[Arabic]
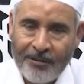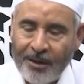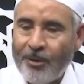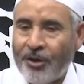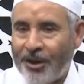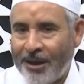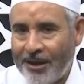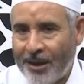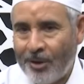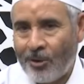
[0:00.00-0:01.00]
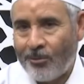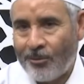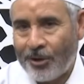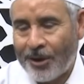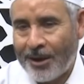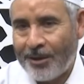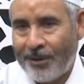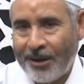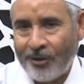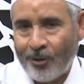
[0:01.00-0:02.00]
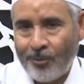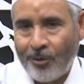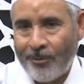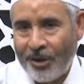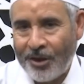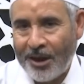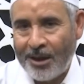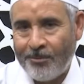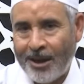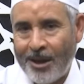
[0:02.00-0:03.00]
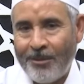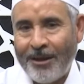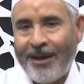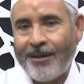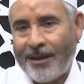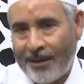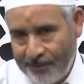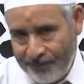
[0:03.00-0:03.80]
فمن شهد منكم الشهر فليصمه من شهد بمعنى من حضر